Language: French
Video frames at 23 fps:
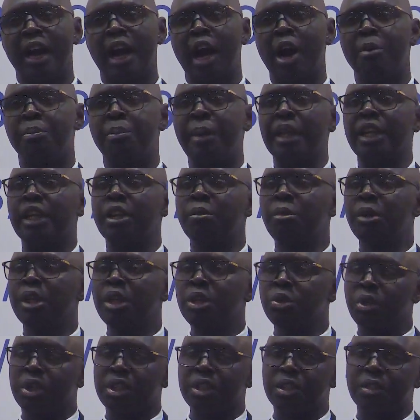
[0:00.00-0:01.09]
À partir de
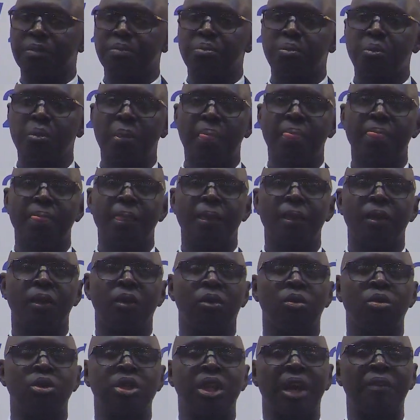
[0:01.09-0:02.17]
2018,
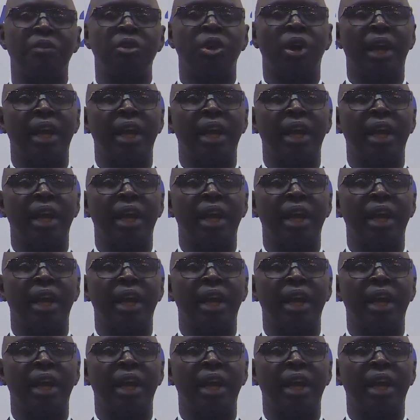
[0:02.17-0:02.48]
nous avions